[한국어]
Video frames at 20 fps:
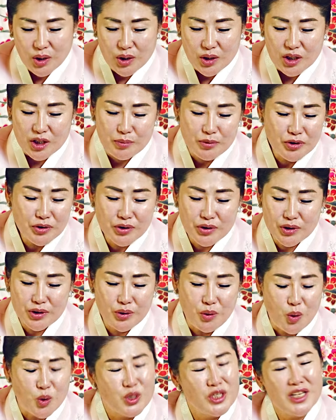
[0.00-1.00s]

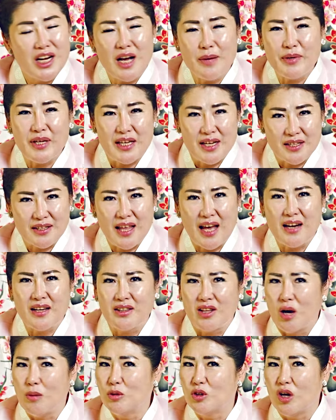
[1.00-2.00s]
이분들은 오지랖이
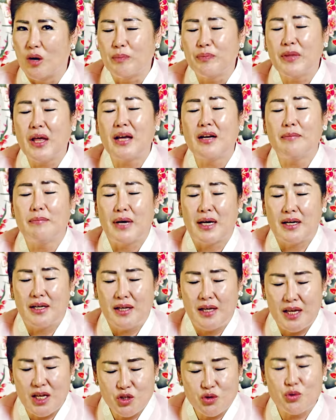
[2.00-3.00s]
일단은 너무 넘다는 말을
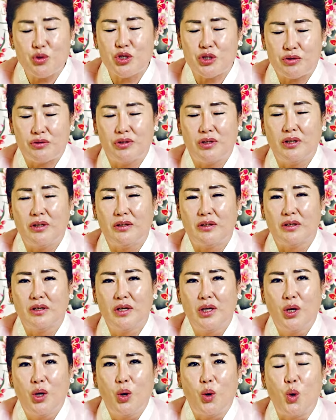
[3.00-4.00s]
해주고 싶고요.
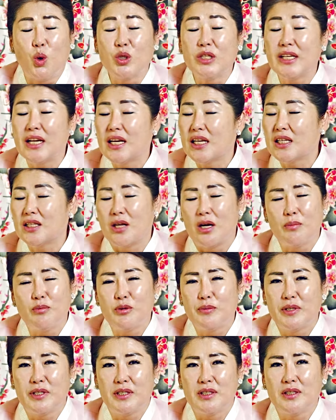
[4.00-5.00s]
오지랖이
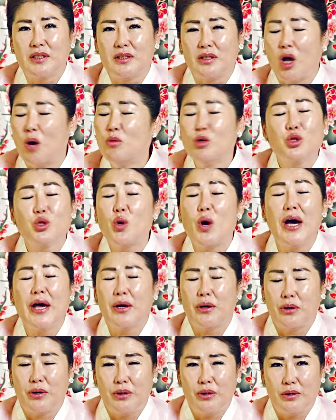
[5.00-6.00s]
넓으면 너무
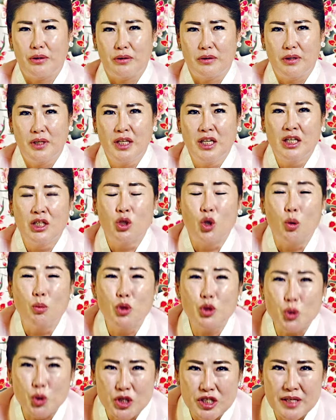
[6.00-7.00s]
좋아요.
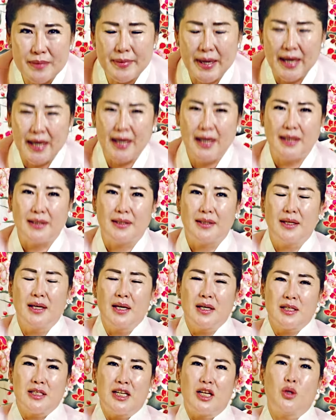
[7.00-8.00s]
너무 좋지만
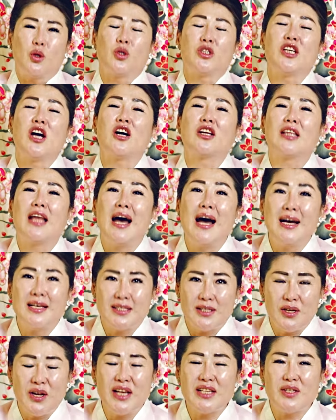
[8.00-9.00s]
그래도 적당한
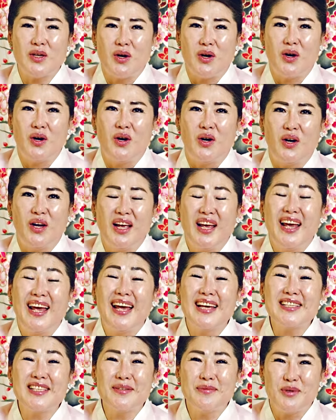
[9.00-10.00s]
선에서
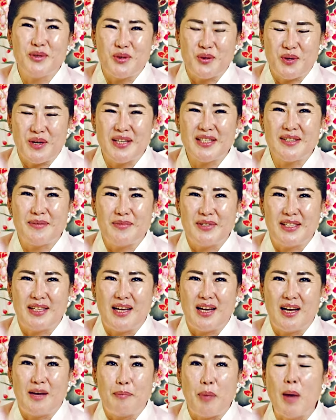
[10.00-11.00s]
했으면 좋겠습니다.
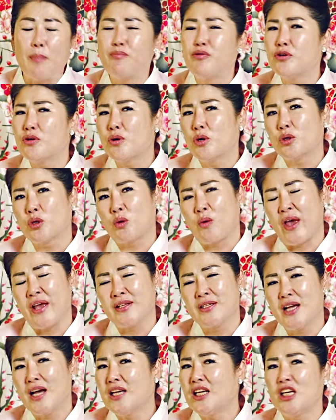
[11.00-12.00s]
베푸는 것도
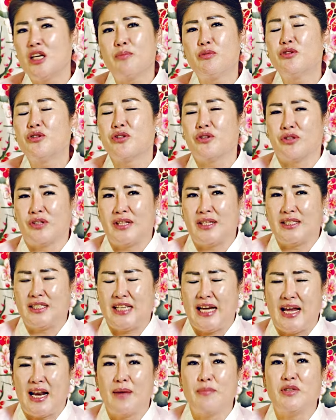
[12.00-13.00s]
굉장히 이분들은
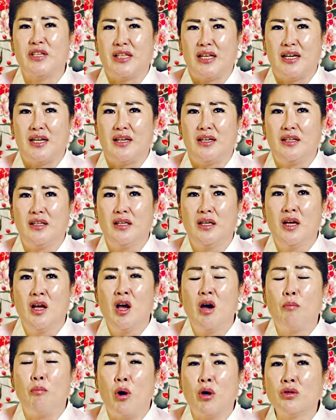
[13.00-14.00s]
잘합니다.
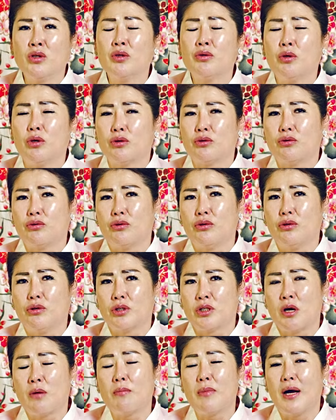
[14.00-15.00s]
먹는
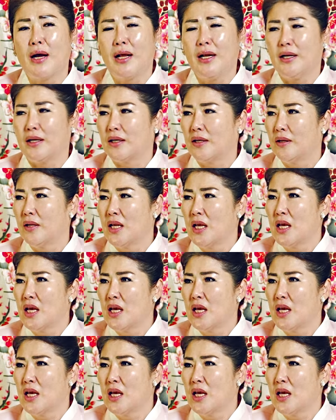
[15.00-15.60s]
것도 정말